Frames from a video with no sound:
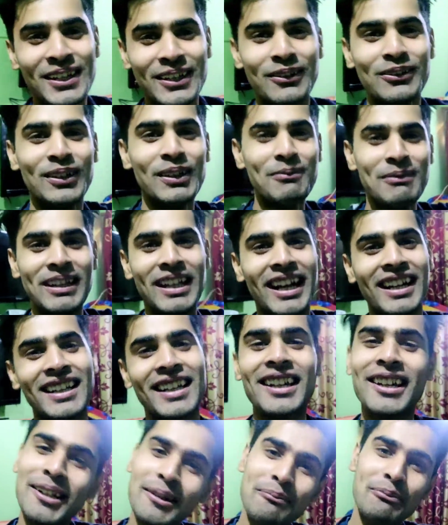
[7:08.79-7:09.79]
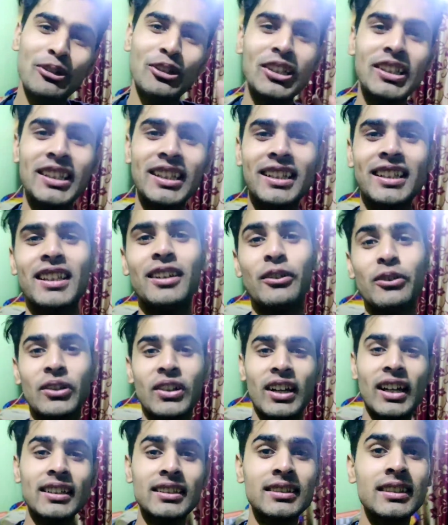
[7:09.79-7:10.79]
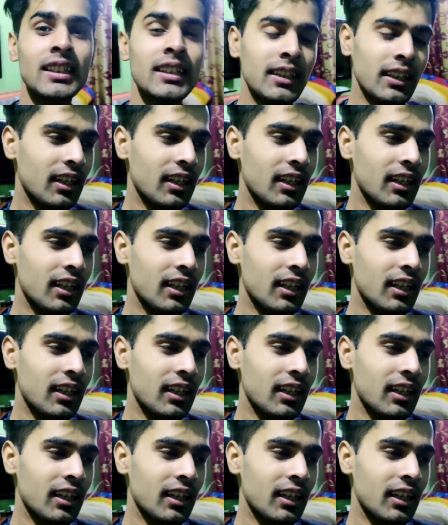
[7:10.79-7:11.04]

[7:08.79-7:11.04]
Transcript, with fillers: गुल मिला के बोल ही देती है ओके गाइज